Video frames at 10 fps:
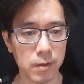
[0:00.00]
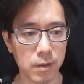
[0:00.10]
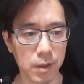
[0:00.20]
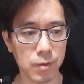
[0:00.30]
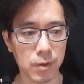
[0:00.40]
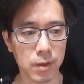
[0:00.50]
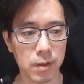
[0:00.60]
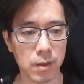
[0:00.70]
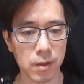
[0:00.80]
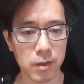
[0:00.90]
대출은
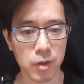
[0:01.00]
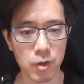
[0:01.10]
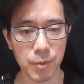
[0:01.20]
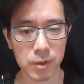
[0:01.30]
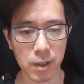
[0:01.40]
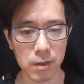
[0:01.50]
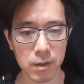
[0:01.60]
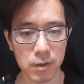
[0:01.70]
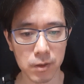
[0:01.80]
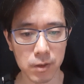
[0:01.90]
대출 폭탄은
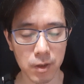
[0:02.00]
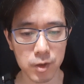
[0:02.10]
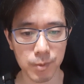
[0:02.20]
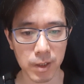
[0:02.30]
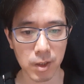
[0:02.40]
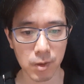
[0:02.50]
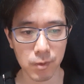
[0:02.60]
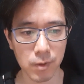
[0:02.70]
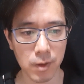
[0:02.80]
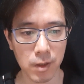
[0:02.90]
틀 수밖에
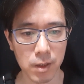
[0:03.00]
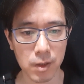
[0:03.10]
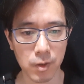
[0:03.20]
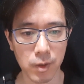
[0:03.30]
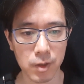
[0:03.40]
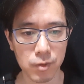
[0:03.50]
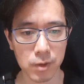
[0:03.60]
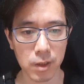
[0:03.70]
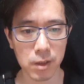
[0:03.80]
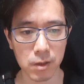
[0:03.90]
없고 그로 인한
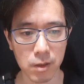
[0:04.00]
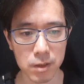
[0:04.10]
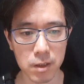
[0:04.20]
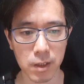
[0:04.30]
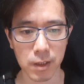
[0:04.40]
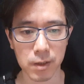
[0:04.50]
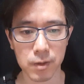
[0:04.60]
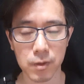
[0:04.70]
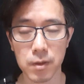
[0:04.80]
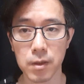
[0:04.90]
충격이 더 커질 거라는
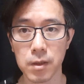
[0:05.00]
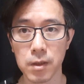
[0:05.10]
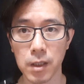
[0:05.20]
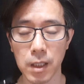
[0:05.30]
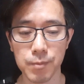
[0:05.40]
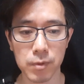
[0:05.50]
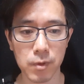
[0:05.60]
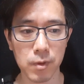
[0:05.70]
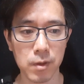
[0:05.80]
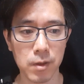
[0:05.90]
거죠. 함부로